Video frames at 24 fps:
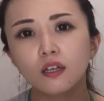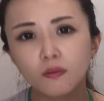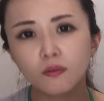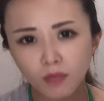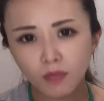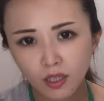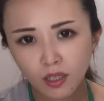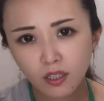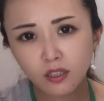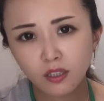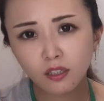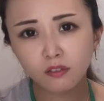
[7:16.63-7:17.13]
ま
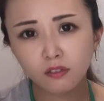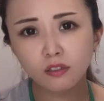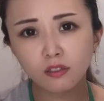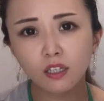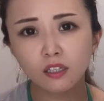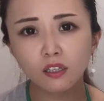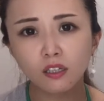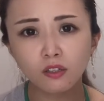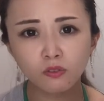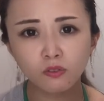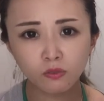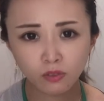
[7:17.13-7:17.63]
あ、来てくれ
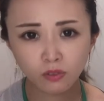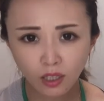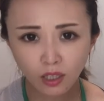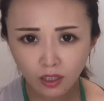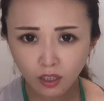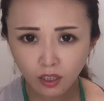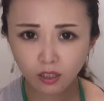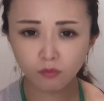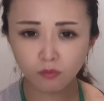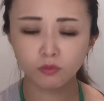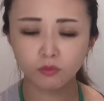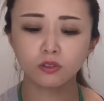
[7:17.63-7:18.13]
たのだ
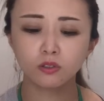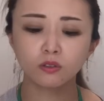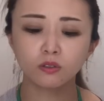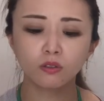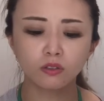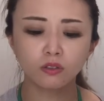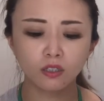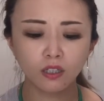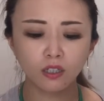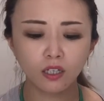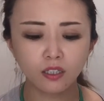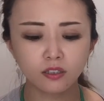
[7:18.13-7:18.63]
けでもすご
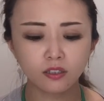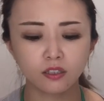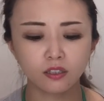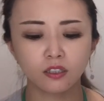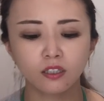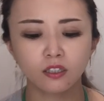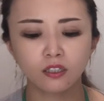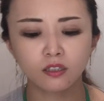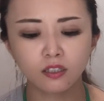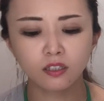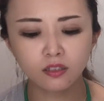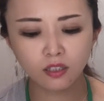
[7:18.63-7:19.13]
く感謝
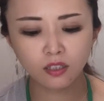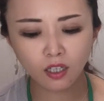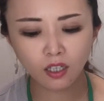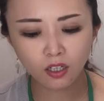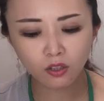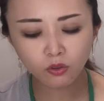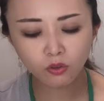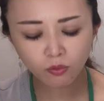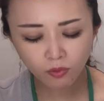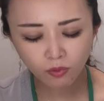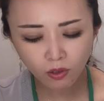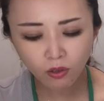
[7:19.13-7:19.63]
なんですけれ
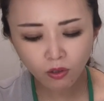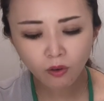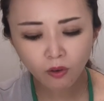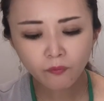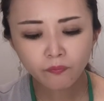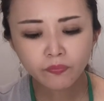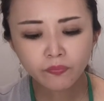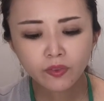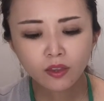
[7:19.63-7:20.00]
ども